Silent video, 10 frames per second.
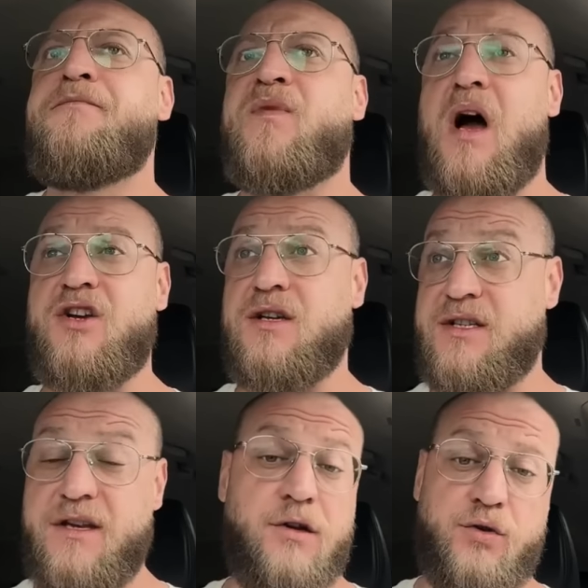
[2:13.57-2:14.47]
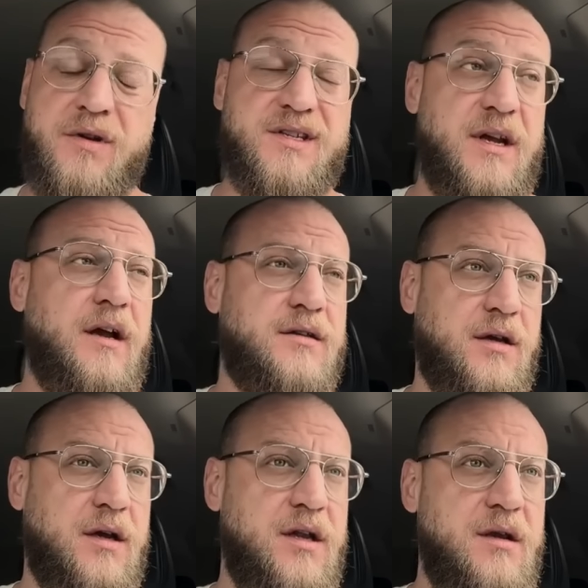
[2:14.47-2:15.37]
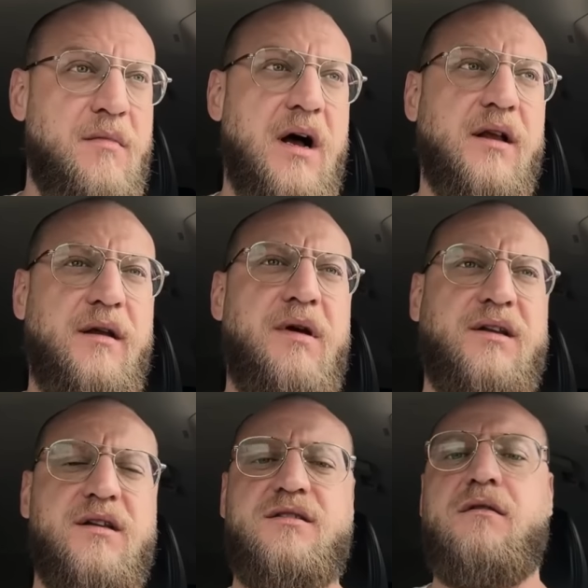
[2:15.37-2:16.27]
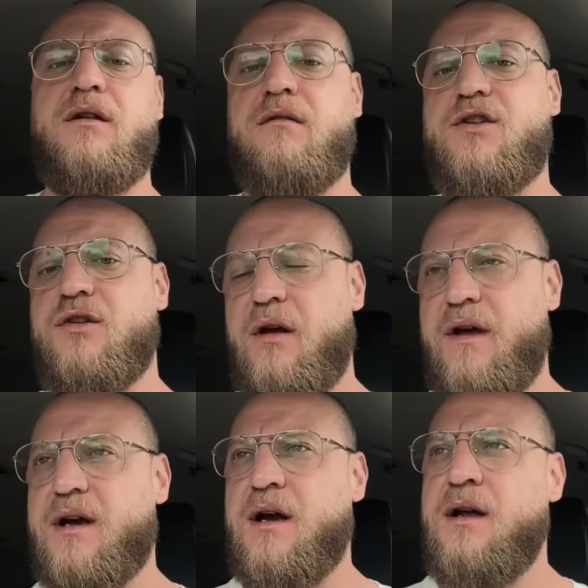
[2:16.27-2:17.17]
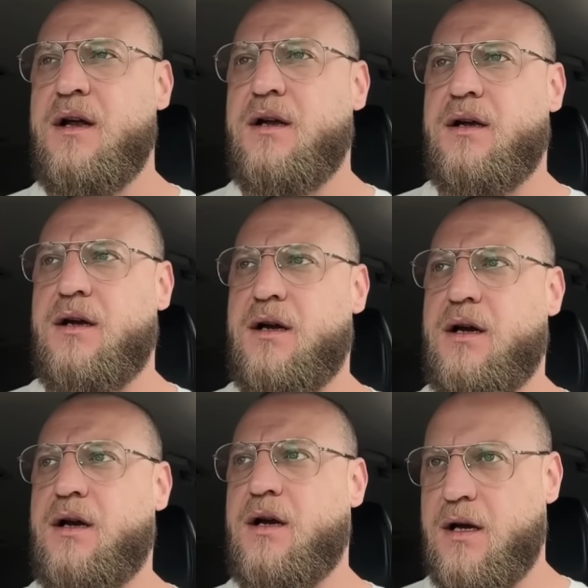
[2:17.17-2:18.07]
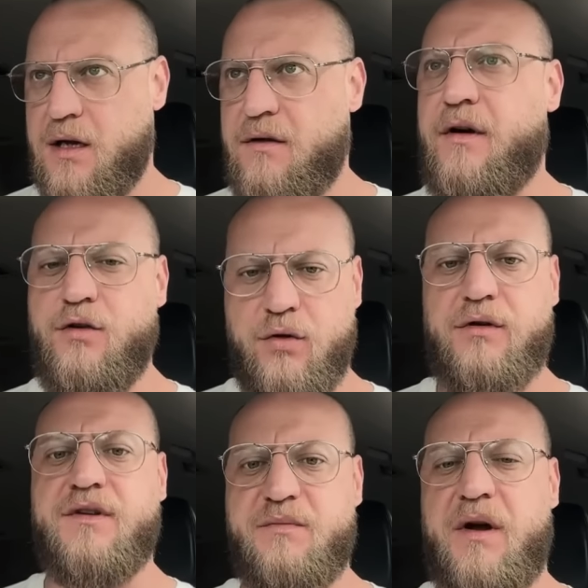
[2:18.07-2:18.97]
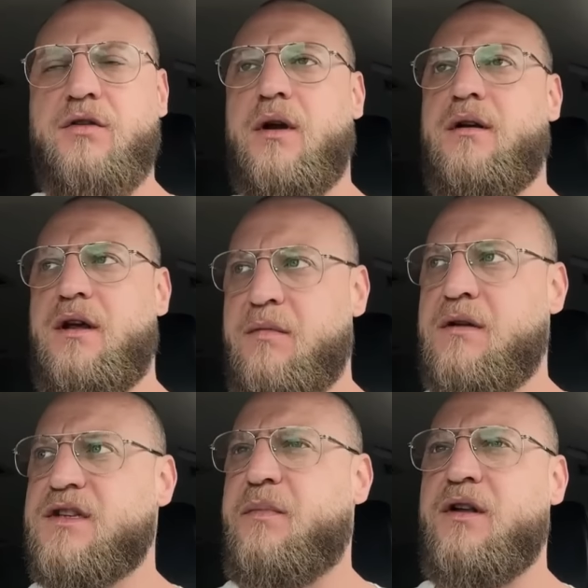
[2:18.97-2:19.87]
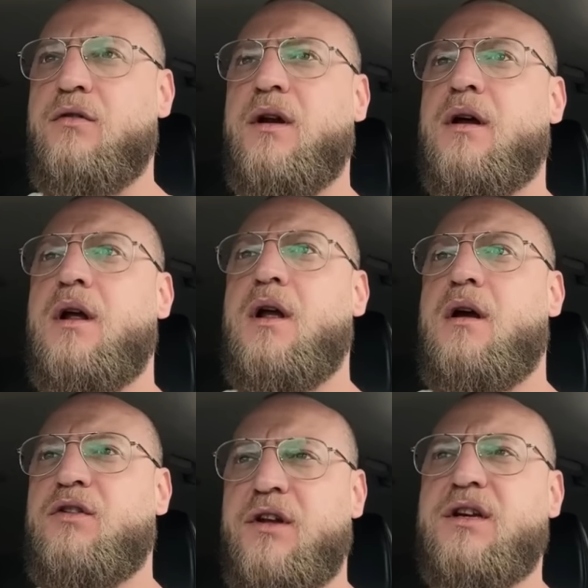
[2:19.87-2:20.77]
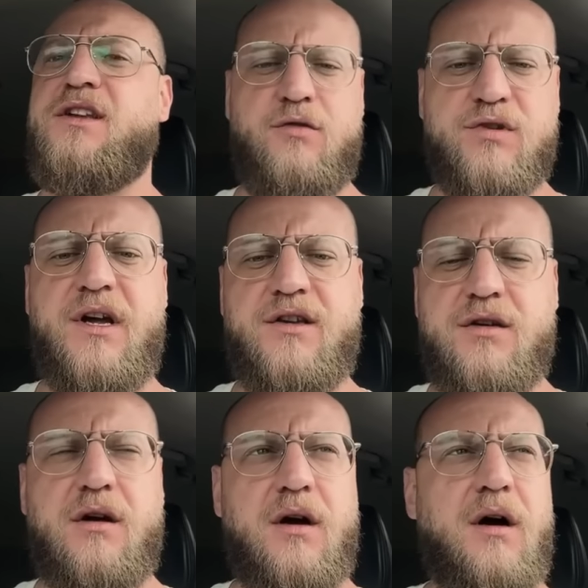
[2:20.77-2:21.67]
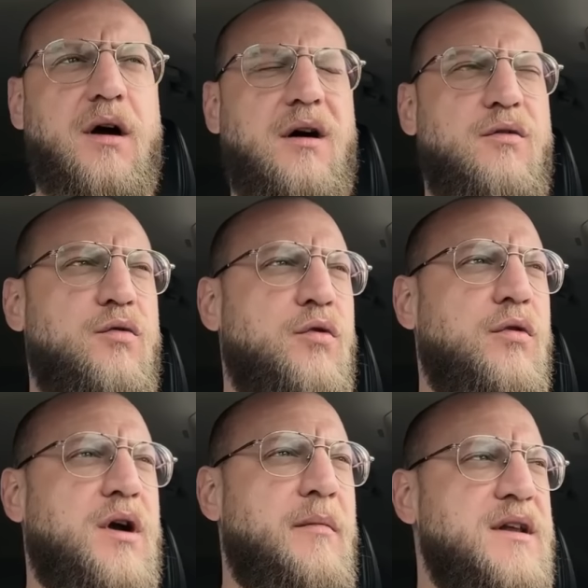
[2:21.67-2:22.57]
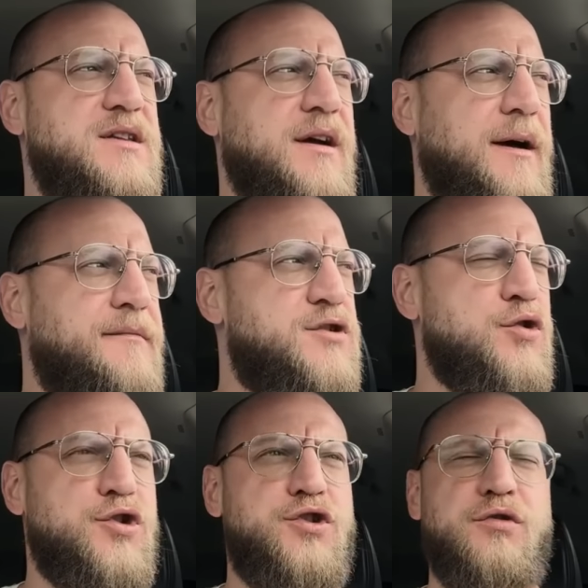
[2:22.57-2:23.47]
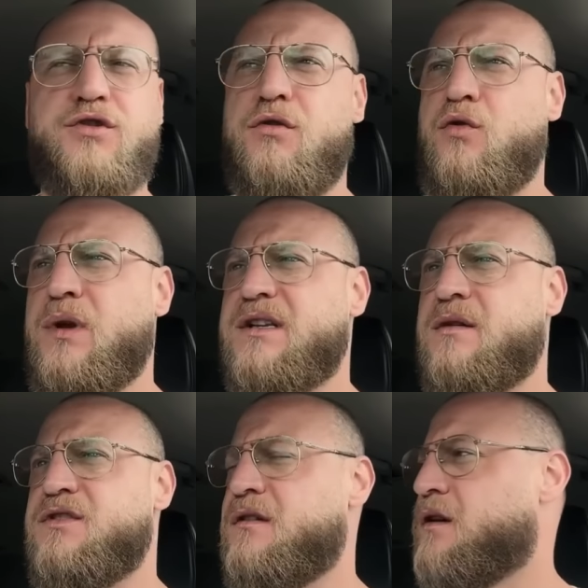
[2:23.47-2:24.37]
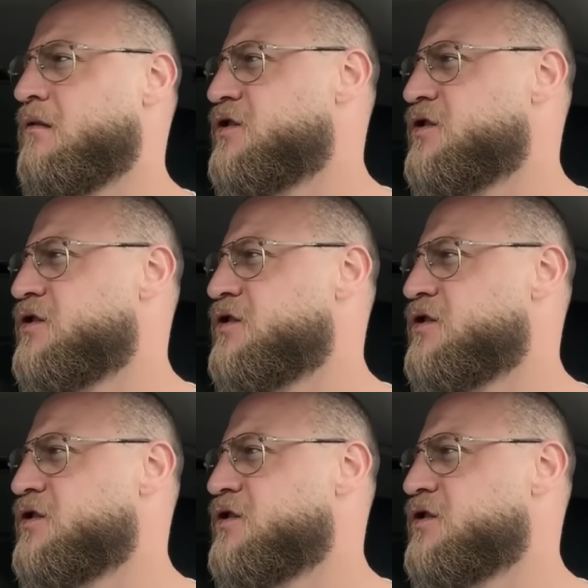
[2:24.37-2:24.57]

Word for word: Также, кстати, кто не знает, немало ребят из северного человека воюет в Испаньоле, именно в Испаньоле. Вот надо, кстати, узнать э, у командира 106 й сколько у нас там северного